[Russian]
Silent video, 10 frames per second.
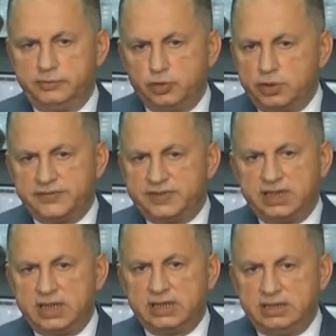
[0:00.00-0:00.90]
То есть
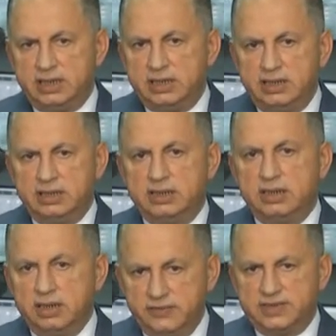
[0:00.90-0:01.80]
все деньги,
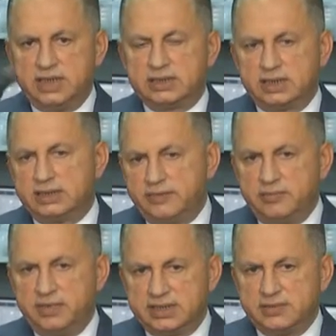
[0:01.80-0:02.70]
все средства
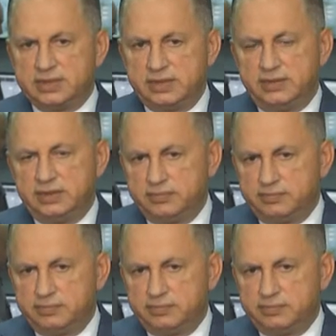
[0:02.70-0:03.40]
местным советам.